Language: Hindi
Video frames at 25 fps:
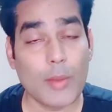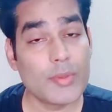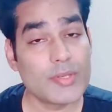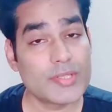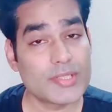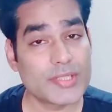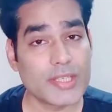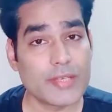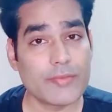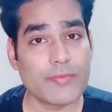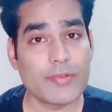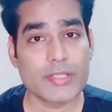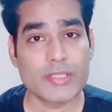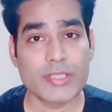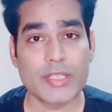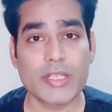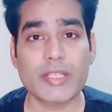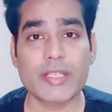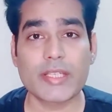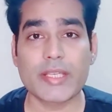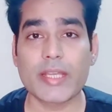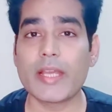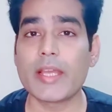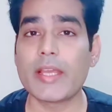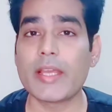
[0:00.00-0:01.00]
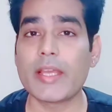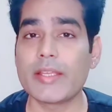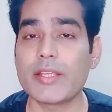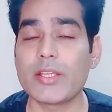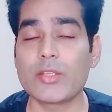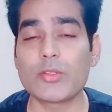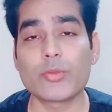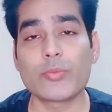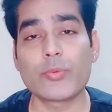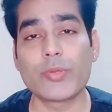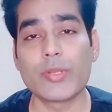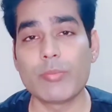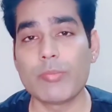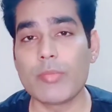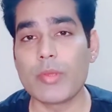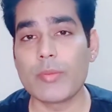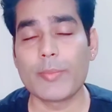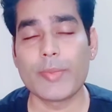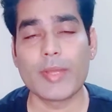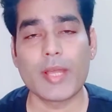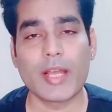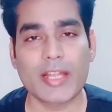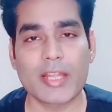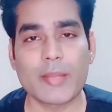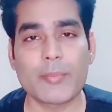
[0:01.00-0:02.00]
अब इसकी वजह क्या है ये तो फिल्म
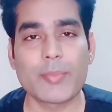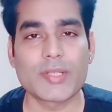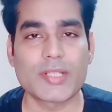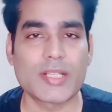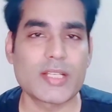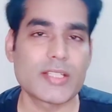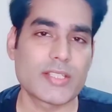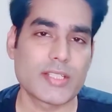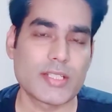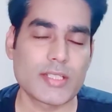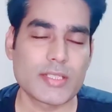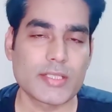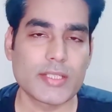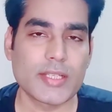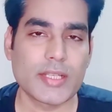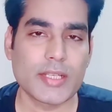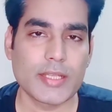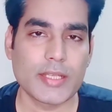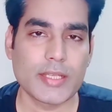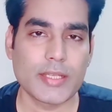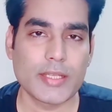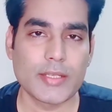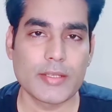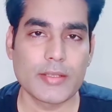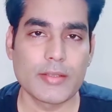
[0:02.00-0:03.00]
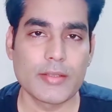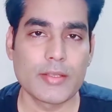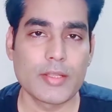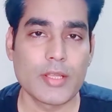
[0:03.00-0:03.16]
में आगे पता चलता है